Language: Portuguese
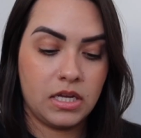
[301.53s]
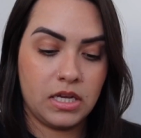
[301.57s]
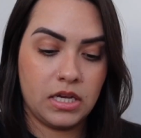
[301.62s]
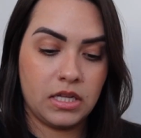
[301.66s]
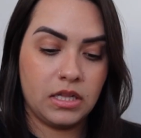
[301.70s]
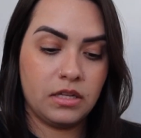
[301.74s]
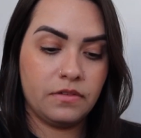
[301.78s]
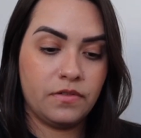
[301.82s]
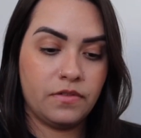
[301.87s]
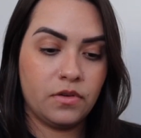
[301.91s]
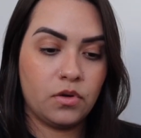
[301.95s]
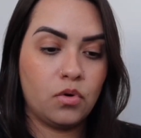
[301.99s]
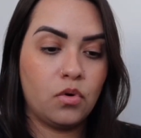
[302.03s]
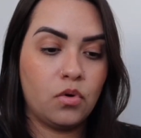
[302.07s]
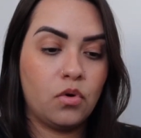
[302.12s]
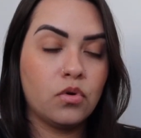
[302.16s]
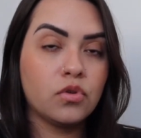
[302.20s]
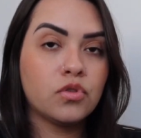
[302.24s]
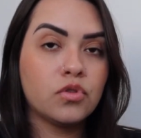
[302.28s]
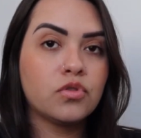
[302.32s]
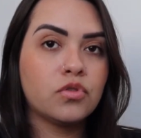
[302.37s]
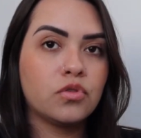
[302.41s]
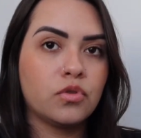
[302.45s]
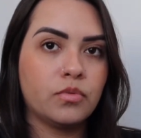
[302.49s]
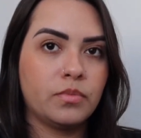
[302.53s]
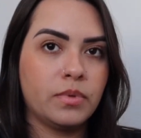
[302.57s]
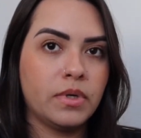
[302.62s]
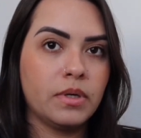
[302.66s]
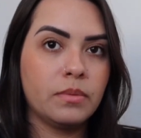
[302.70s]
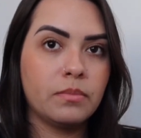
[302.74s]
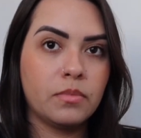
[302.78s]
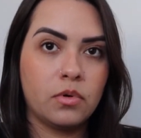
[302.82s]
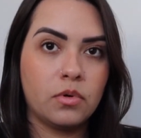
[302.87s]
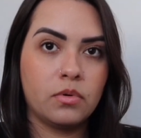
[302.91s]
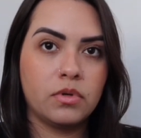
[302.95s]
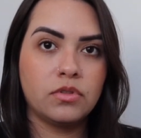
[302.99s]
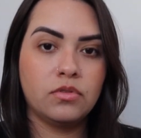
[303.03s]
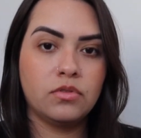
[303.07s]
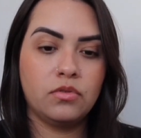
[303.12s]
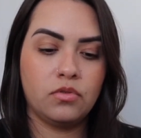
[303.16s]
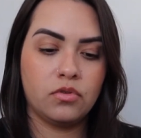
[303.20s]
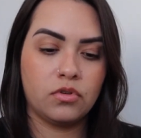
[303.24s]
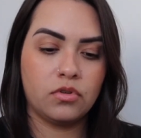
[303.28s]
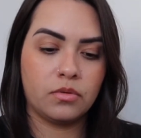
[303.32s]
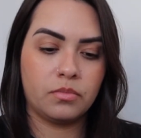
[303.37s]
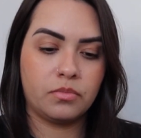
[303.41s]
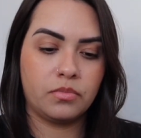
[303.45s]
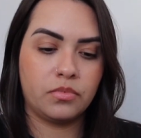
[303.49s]
E ela ficou super boa no
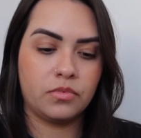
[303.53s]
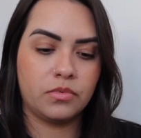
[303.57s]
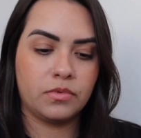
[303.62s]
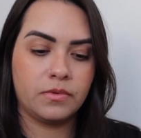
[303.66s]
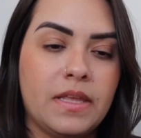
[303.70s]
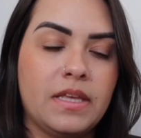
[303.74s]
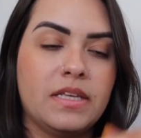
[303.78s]
corpo.